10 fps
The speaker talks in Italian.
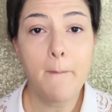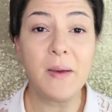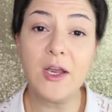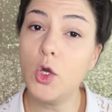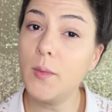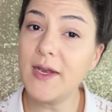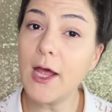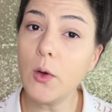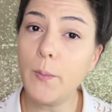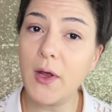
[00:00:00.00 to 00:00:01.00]
Per
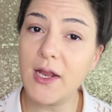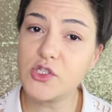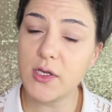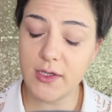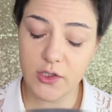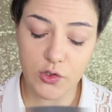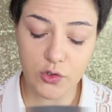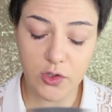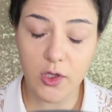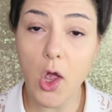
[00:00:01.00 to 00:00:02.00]
illuminare un po' la zona di
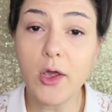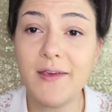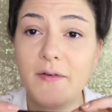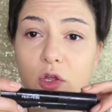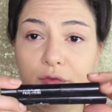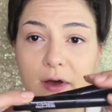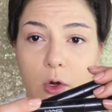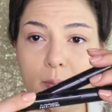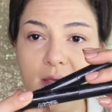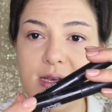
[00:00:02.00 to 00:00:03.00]
sotto degli occhi vado a
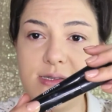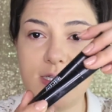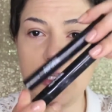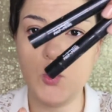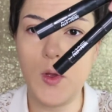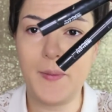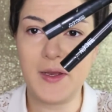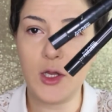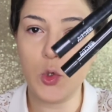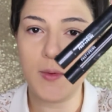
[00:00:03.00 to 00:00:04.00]
fare un mix di due
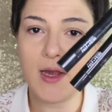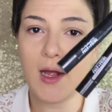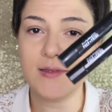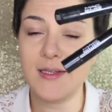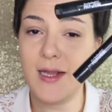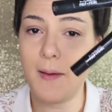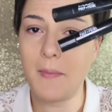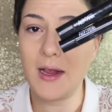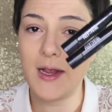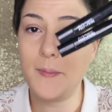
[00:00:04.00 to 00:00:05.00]
penne illuminanti della
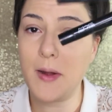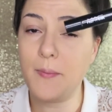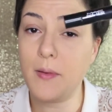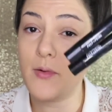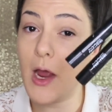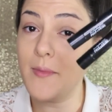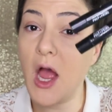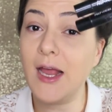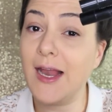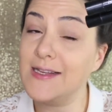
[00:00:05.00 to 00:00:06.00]
MAC Prep and Prime
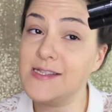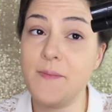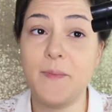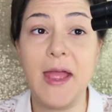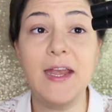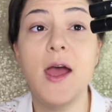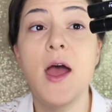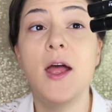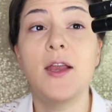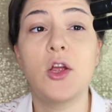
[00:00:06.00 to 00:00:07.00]
Highlighting Pen
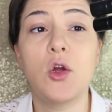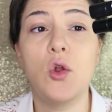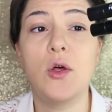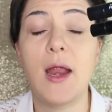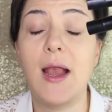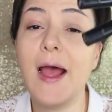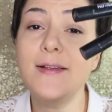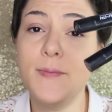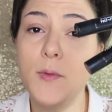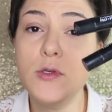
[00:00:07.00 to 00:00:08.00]
nel colore
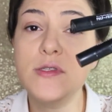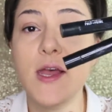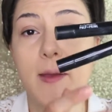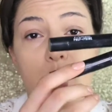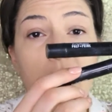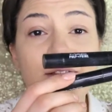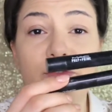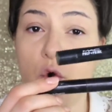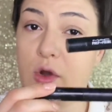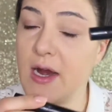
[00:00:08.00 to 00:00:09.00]
Light Boost e Bright
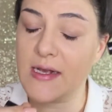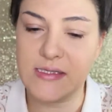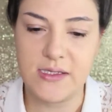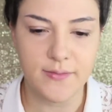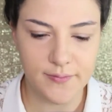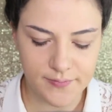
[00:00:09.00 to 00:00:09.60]
Forecast.